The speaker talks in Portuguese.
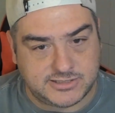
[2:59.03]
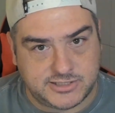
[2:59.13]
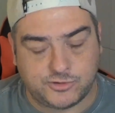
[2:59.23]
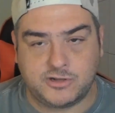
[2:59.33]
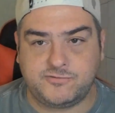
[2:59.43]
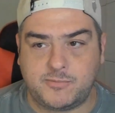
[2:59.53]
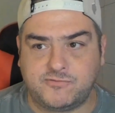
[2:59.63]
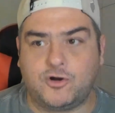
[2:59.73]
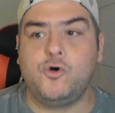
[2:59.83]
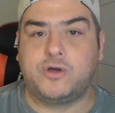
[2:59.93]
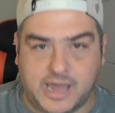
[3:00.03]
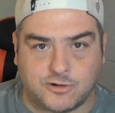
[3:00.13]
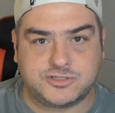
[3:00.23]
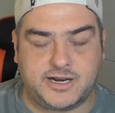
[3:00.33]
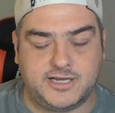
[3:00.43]
A diretoria do Flamengo falou, eu quero
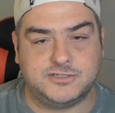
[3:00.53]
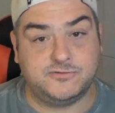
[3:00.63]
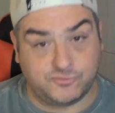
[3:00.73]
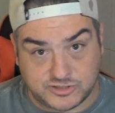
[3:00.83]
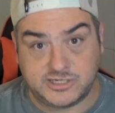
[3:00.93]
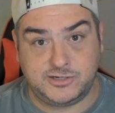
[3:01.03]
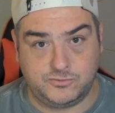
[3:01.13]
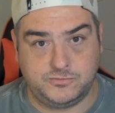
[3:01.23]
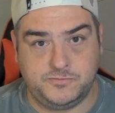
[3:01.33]
os três. Ficou sem nenhum.